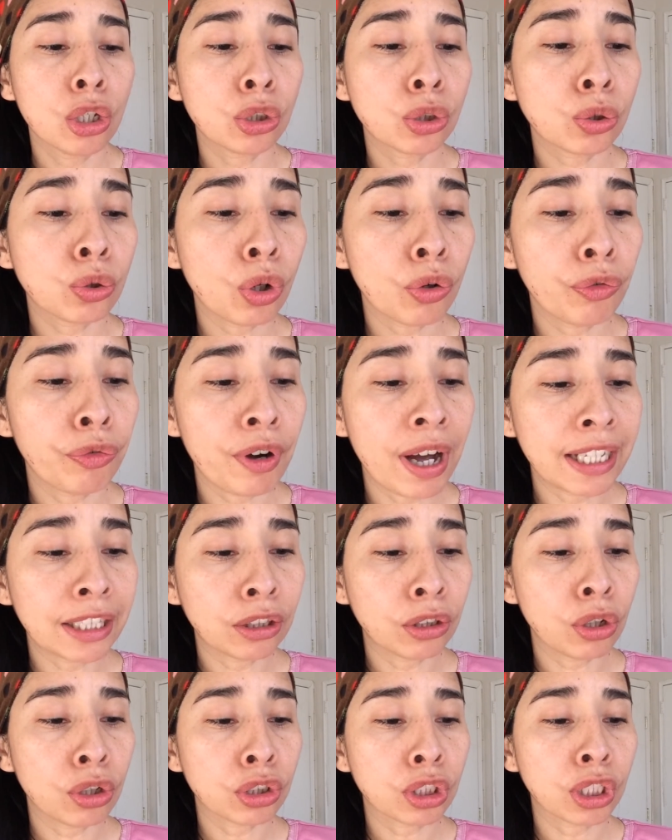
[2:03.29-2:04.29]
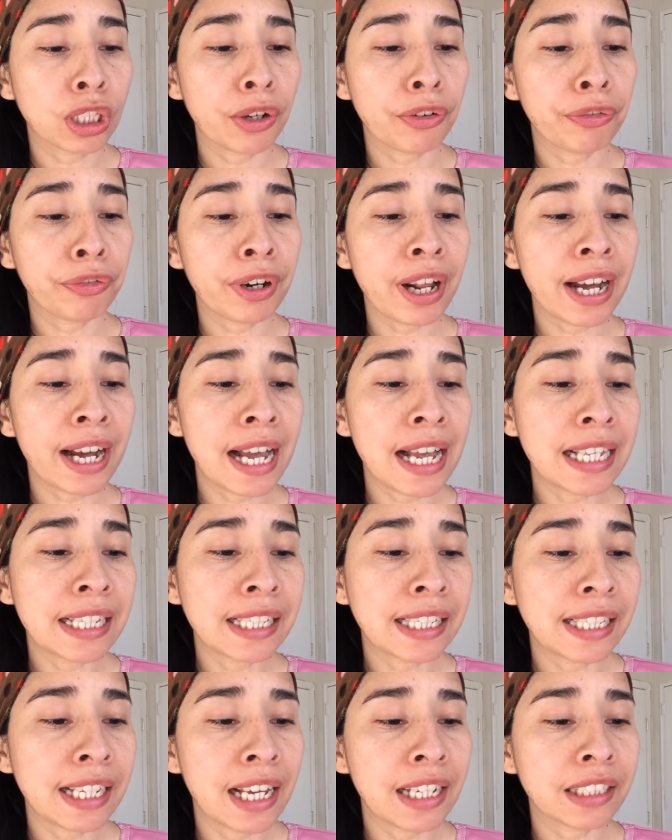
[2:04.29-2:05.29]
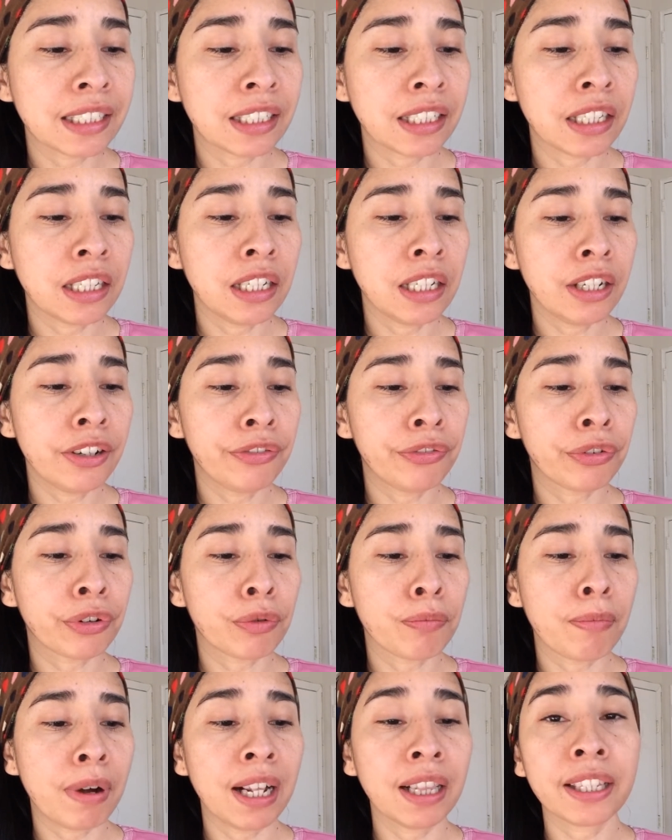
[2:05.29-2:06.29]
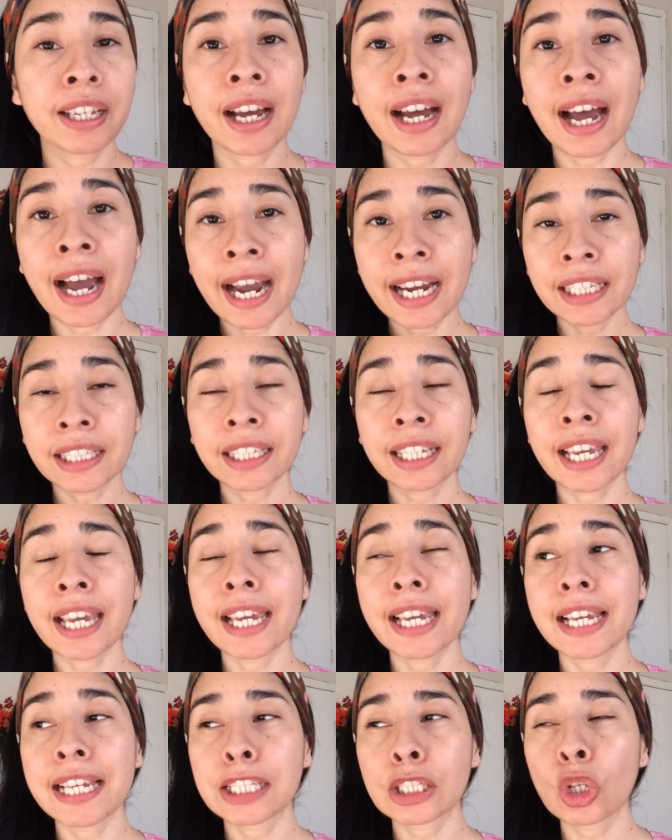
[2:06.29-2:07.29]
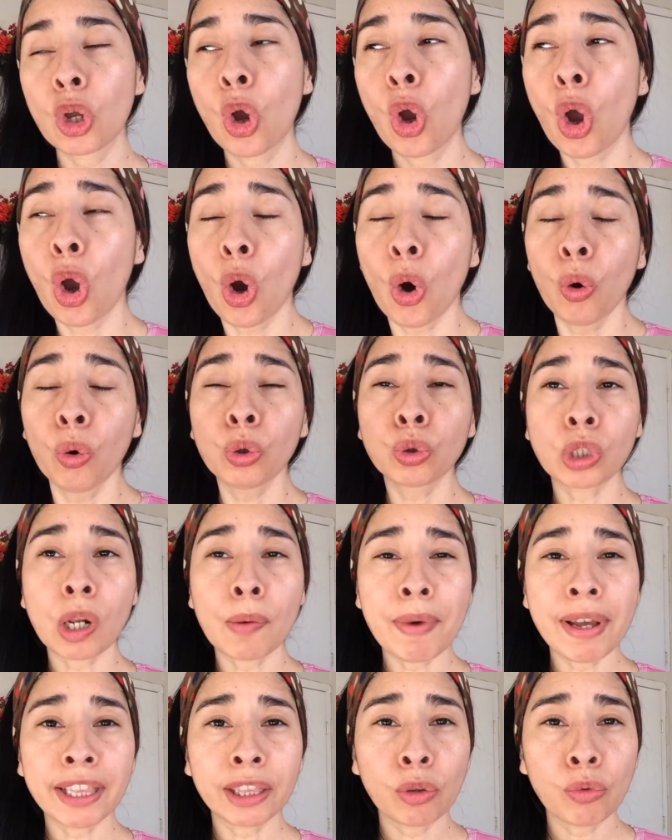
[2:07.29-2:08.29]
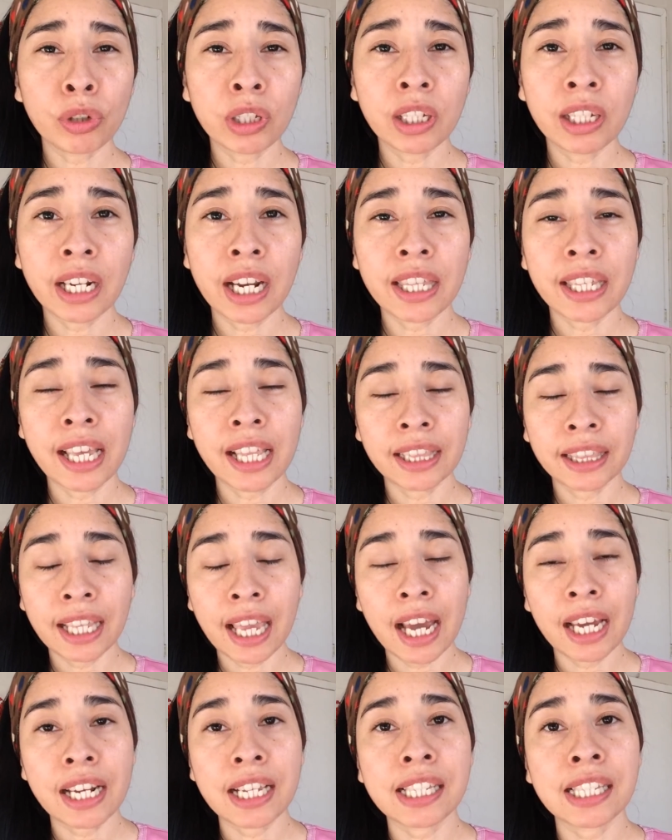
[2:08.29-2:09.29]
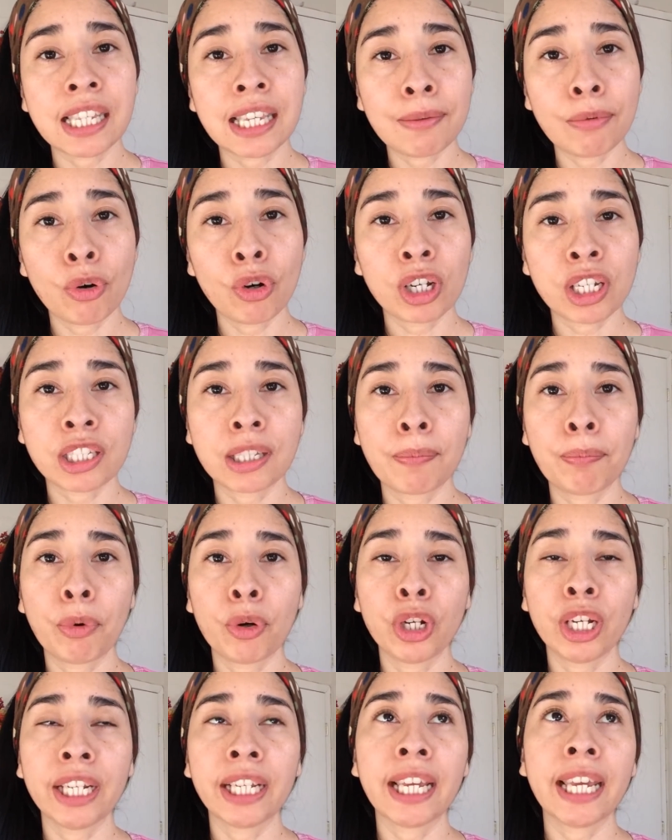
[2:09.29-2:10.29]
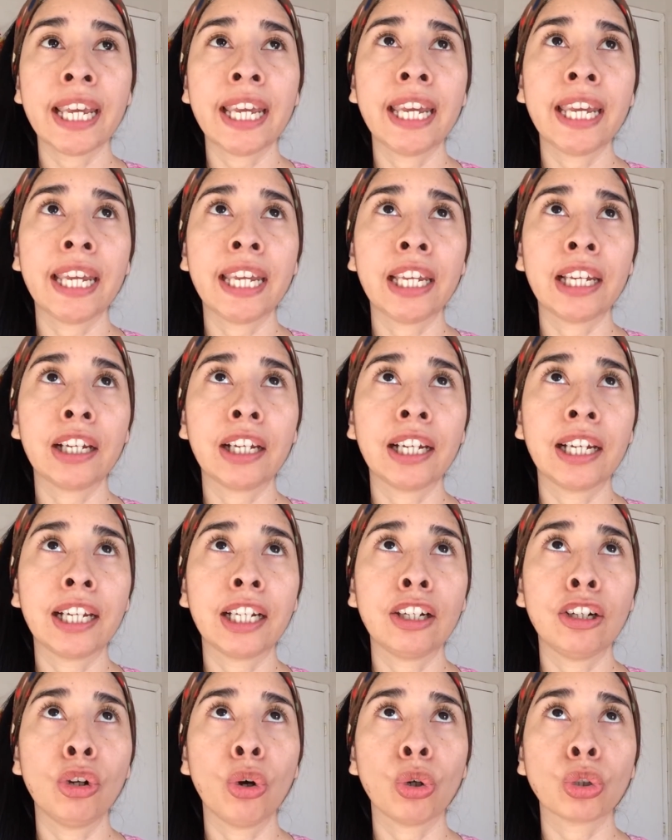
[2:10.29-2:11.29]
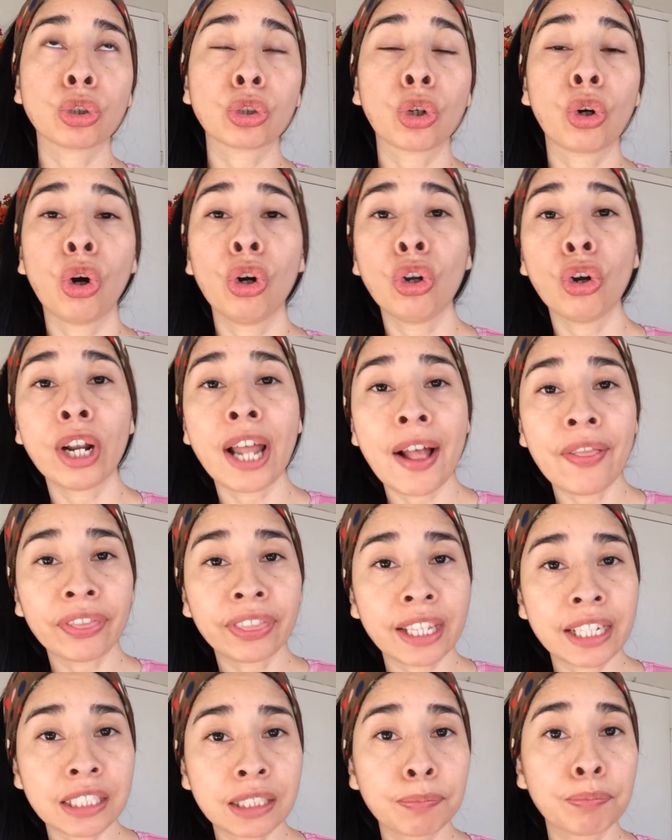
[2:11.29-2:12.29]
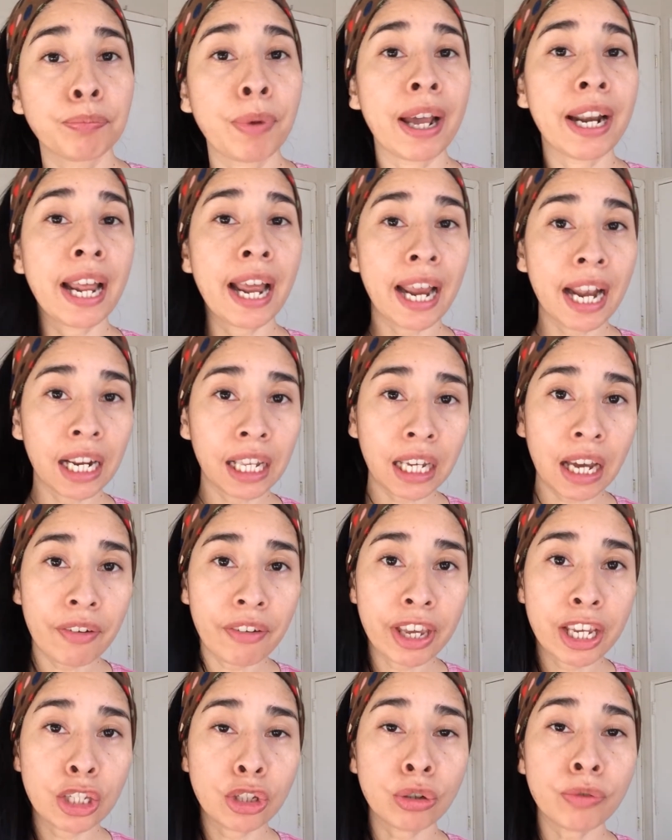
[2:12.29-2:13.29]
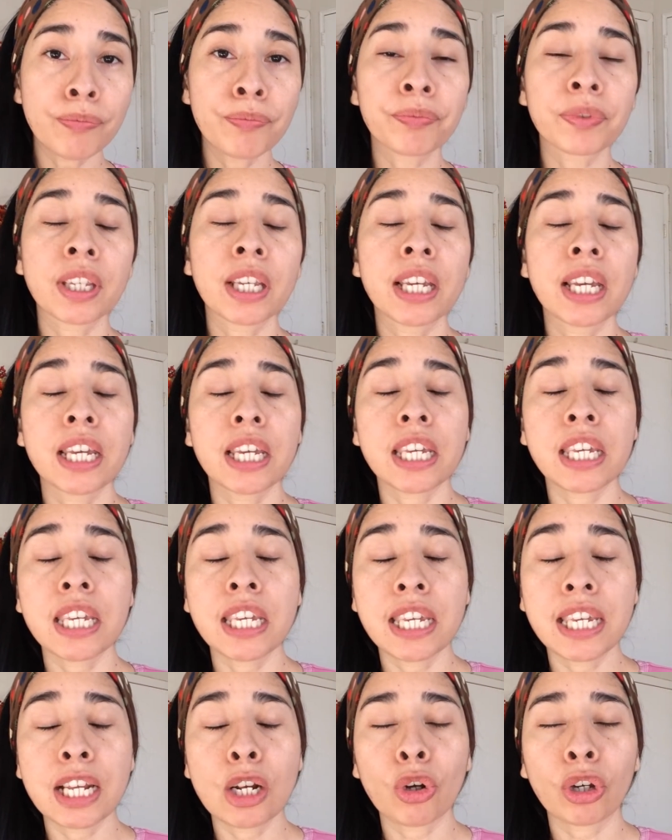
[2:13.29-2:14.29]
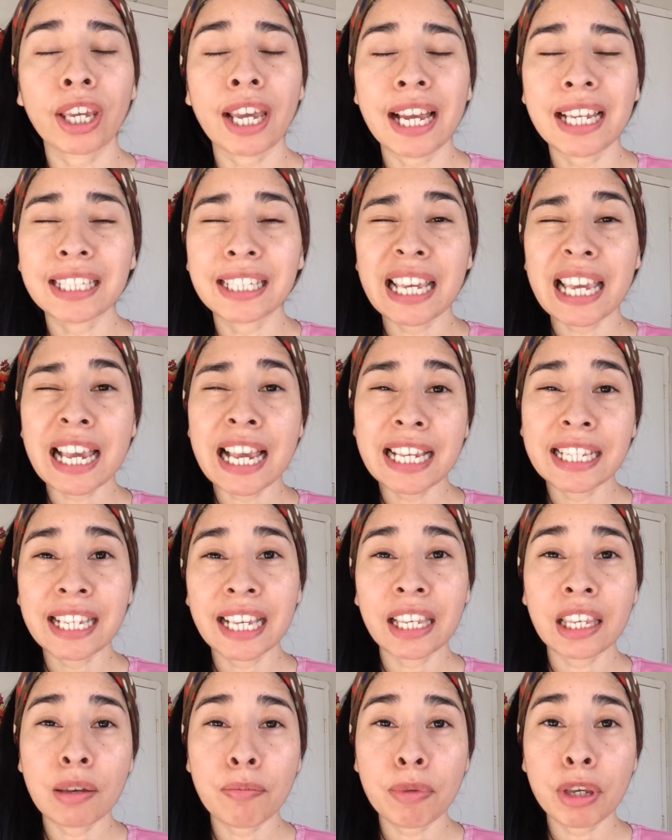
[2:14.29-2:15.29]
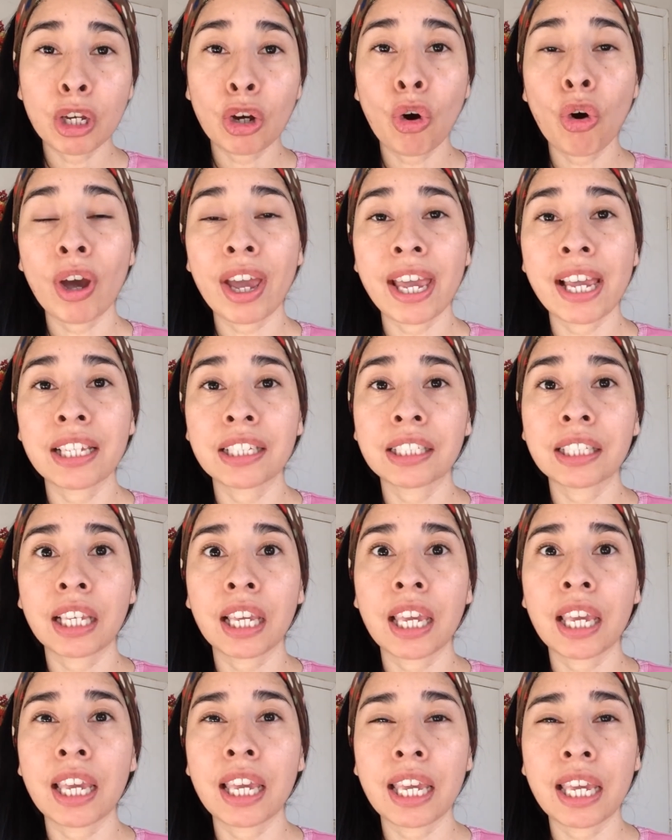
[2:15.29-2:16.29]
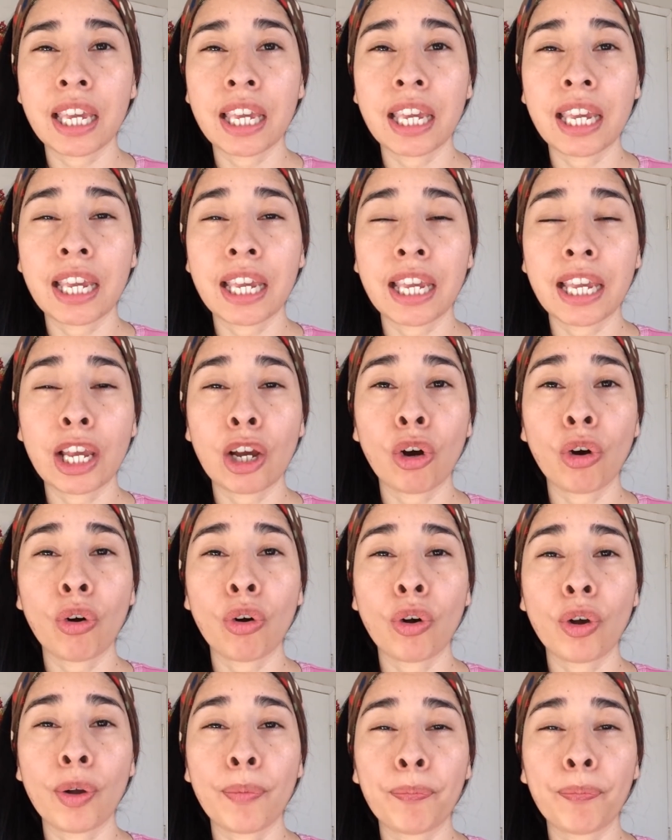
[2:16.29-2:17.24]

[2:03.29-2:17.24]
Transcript: sulfatos, fragancias y formaldehyde, que es usualmente un ingrediente agresivo que se ponen en los colorantes para el cabello. Y lo que hace ese químico es que eh,